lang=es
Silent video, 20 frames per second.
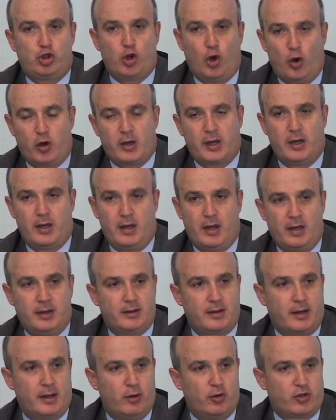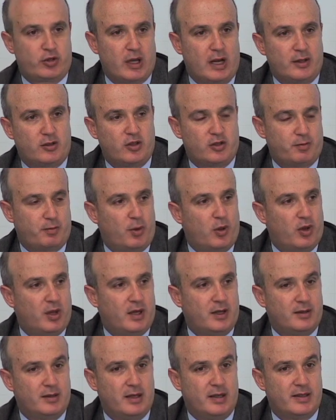choque entre los altos
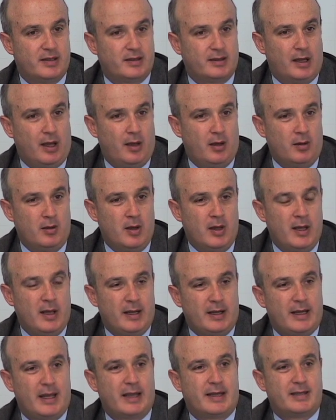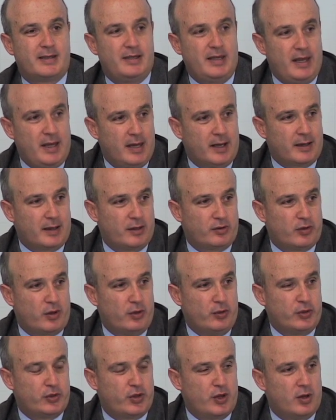poderes del Estado que exige
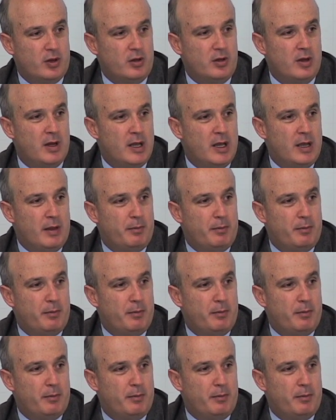resolución,